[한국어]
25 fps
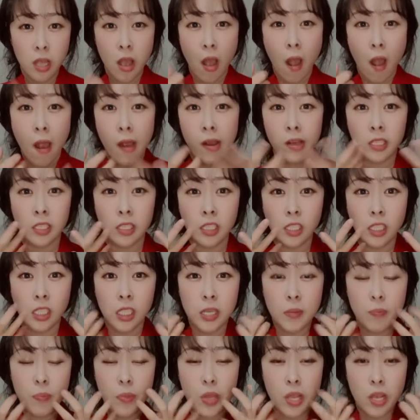이 씹는
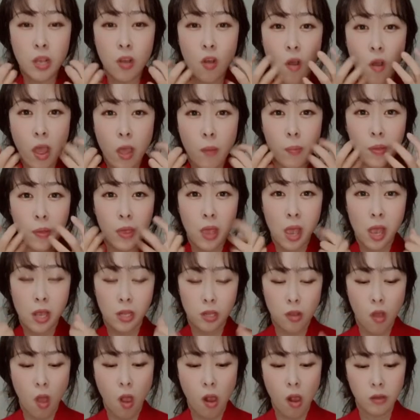거에 비해서
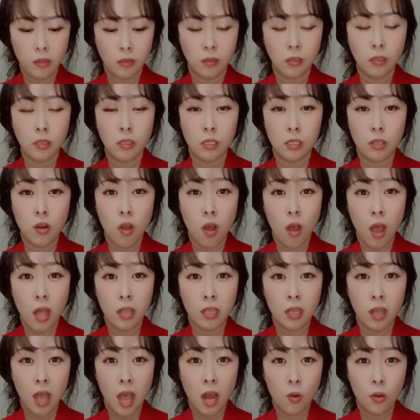들어가는 칼로리가
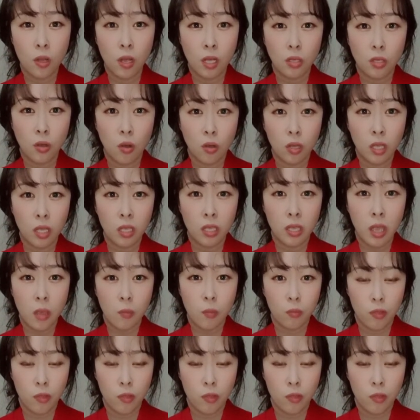적기 때문에